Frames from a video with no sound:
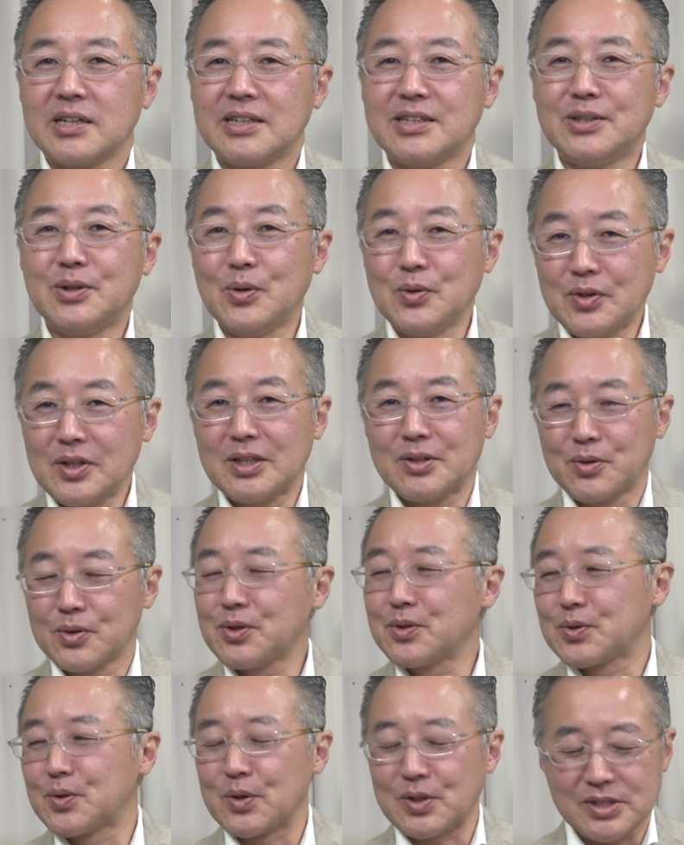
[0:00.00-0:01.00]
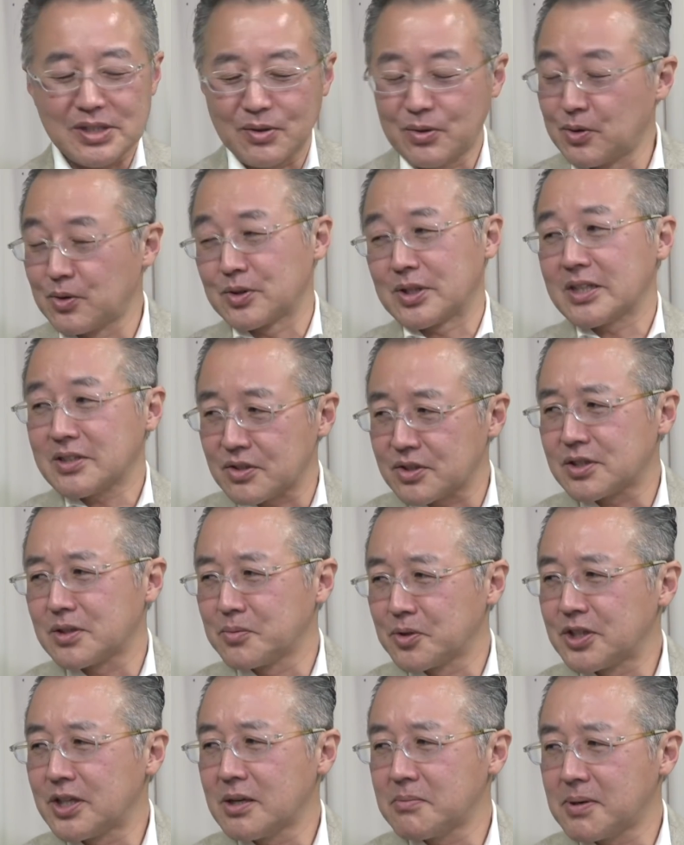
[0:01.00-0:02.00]
いろんな努力をして本を出す人
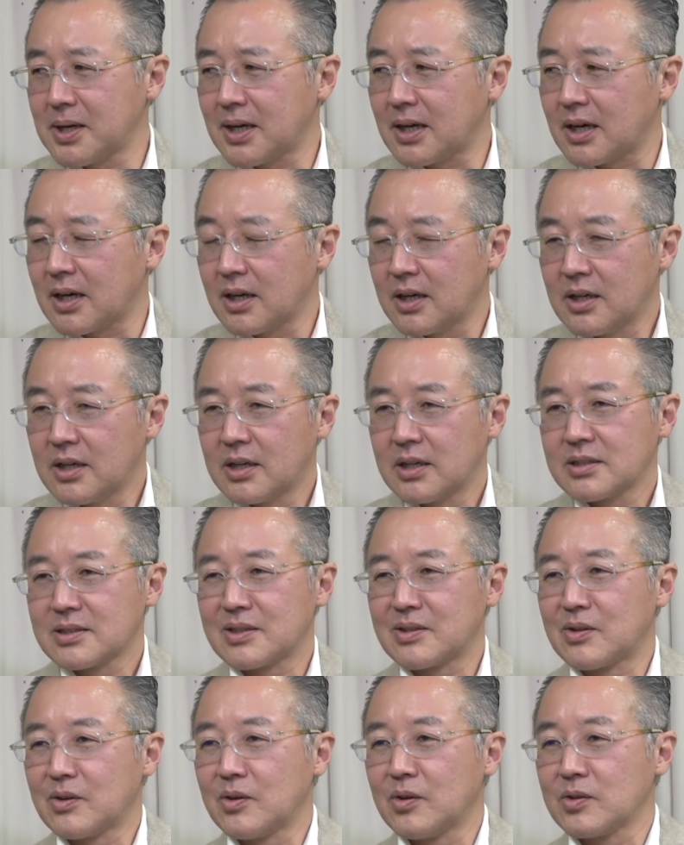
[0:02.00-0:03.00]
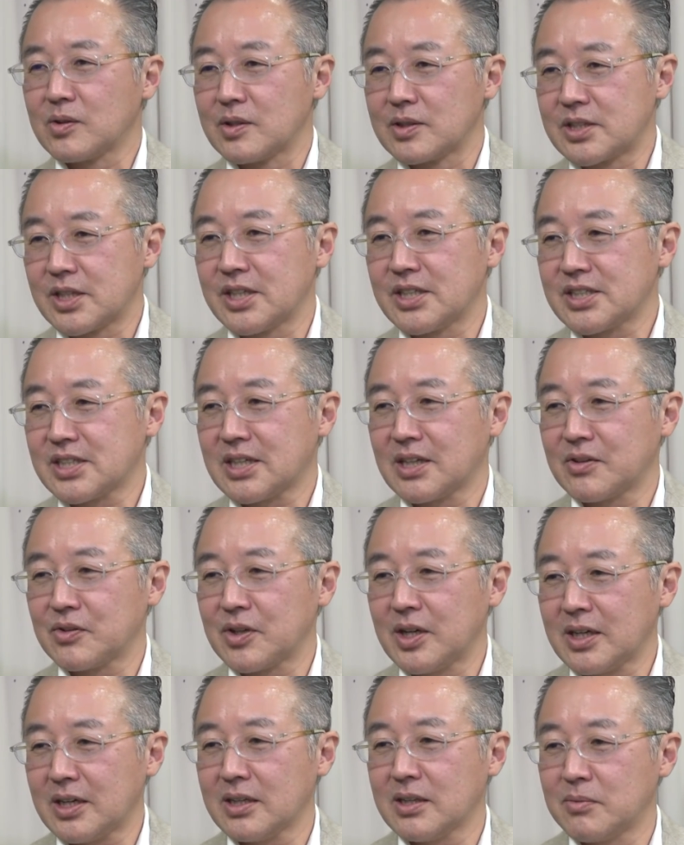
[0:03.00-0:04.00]
もいれば、その政治家の
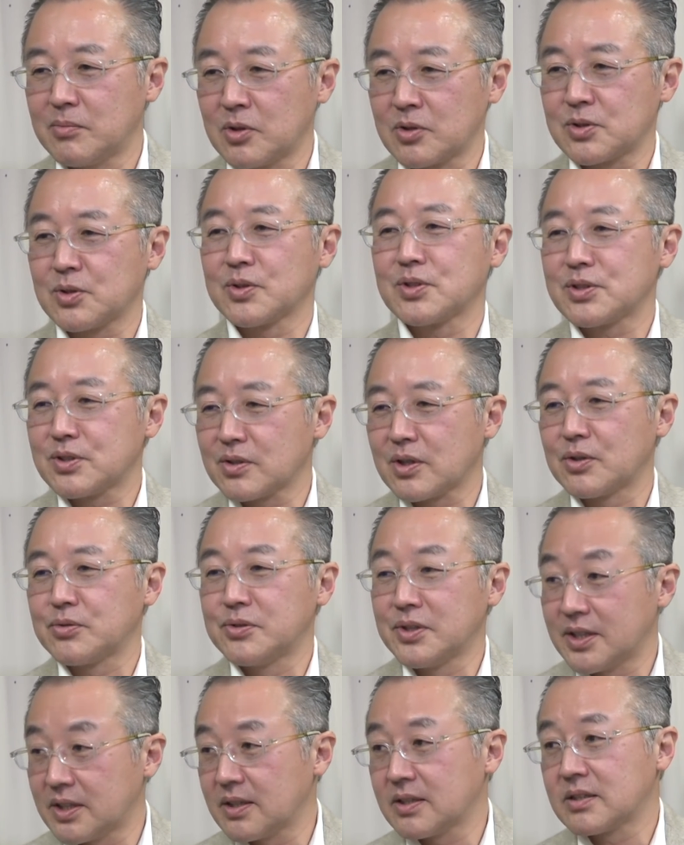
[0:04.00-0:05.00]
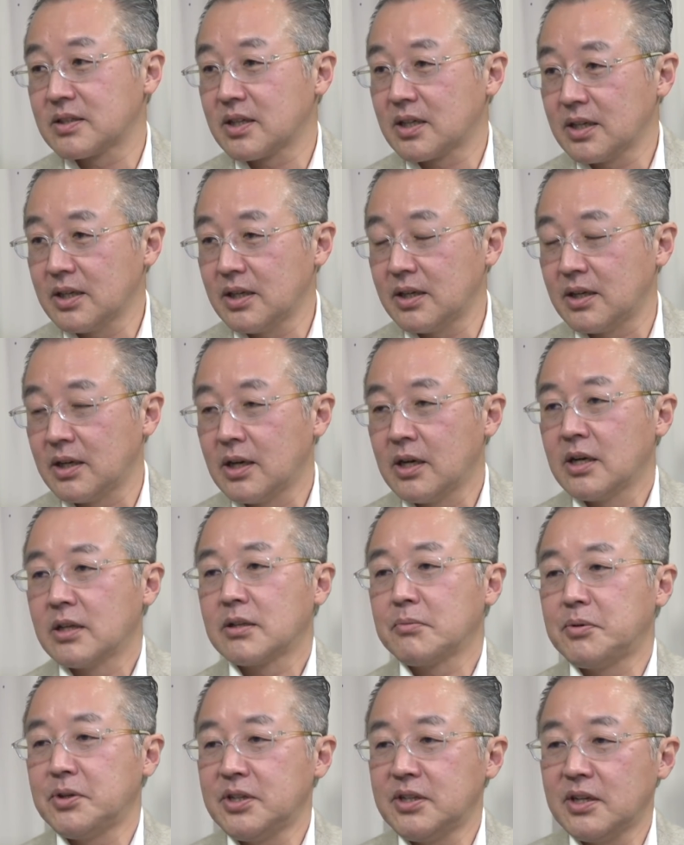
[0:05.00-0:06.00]
中でもそういう人が増えてったり、
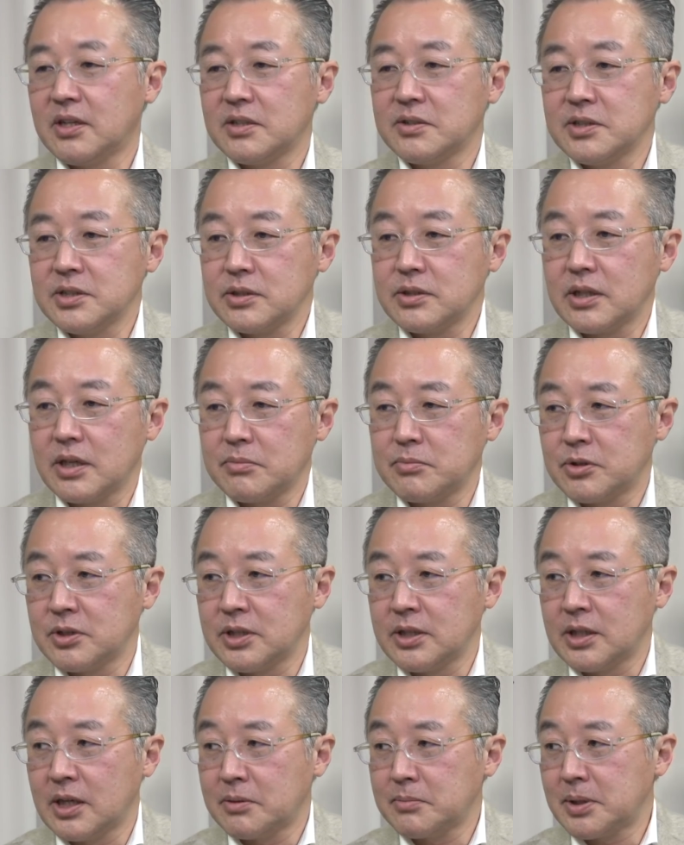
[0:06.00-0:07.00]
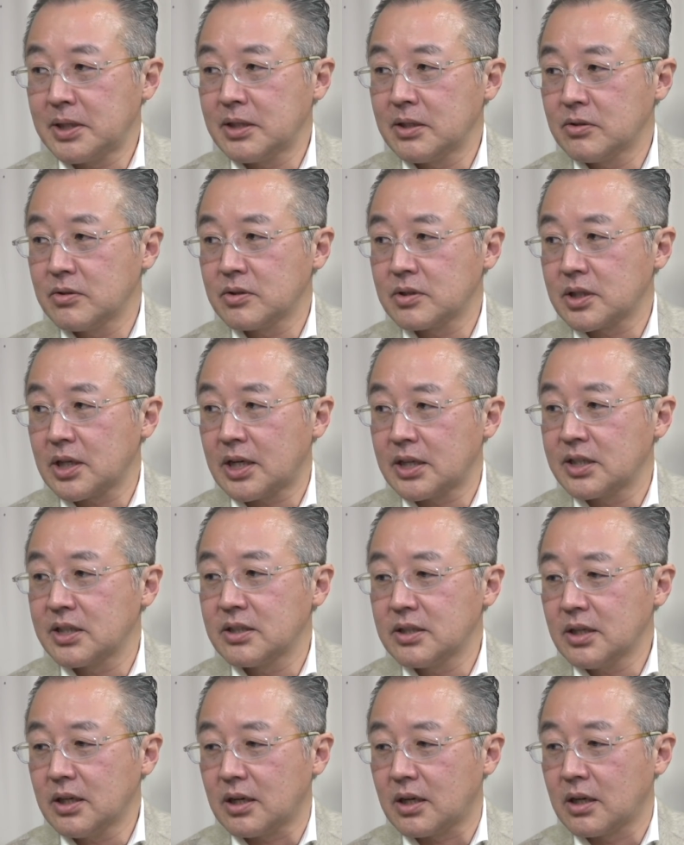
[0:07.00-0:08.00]
で BLM に名前を借
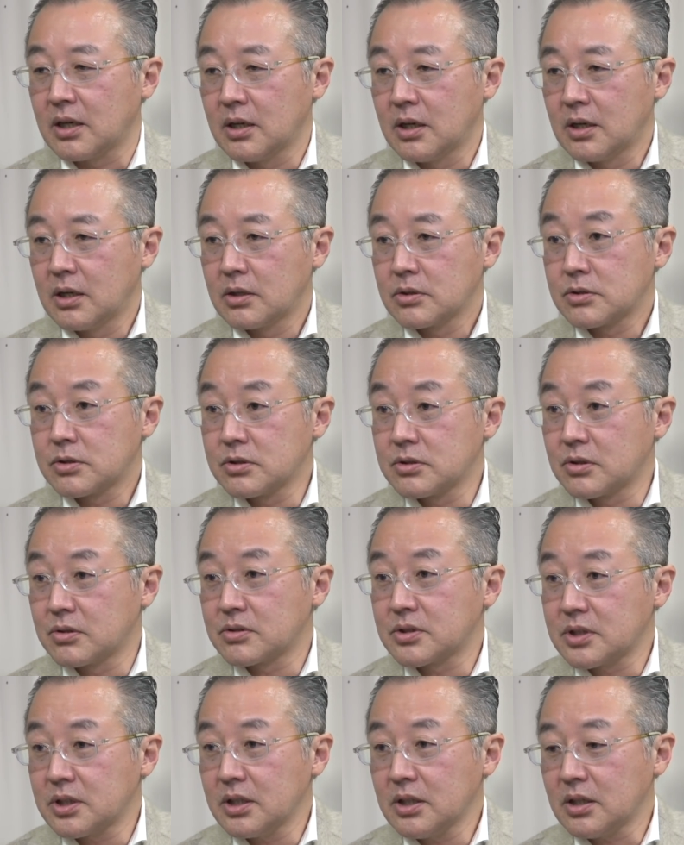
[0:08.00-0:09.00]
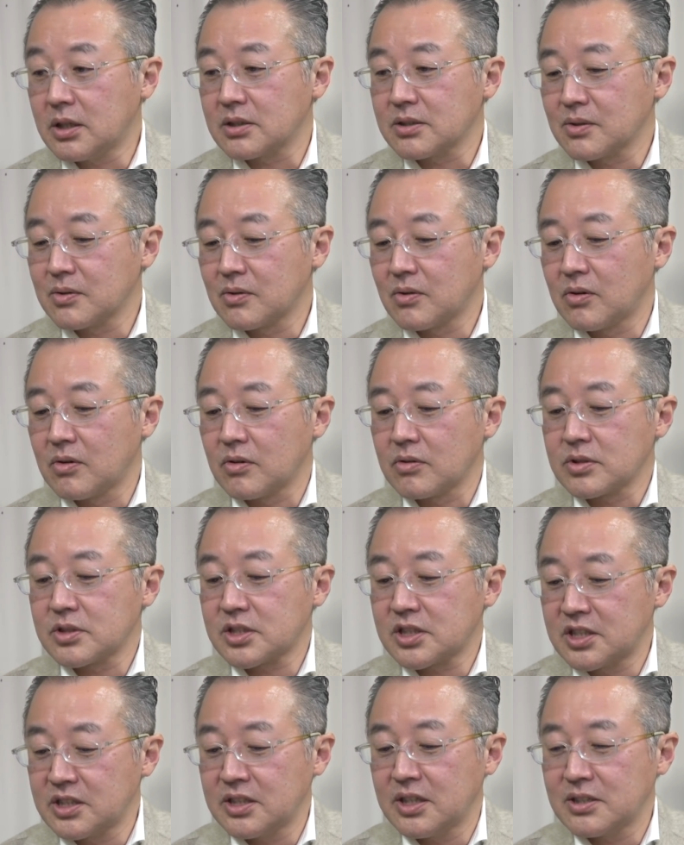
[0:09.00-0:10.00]
りた中国からその
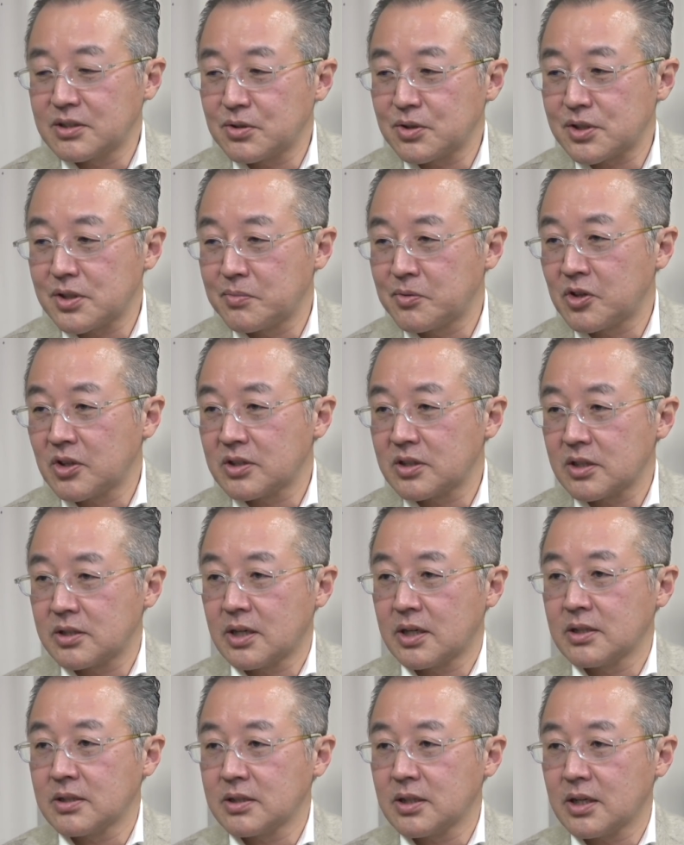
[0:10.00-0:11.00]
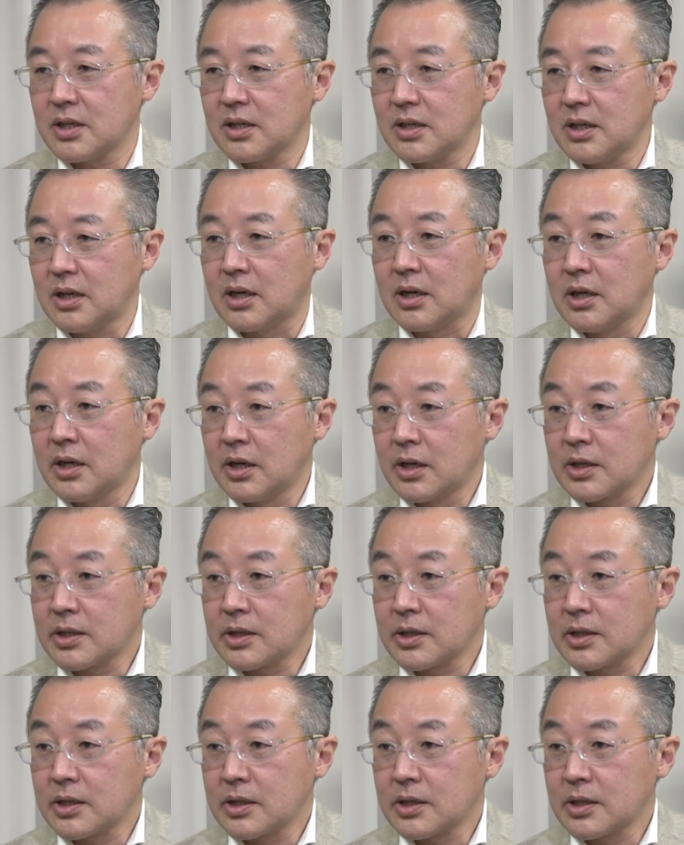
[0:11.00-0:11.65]
資金援助をしてもらった団体が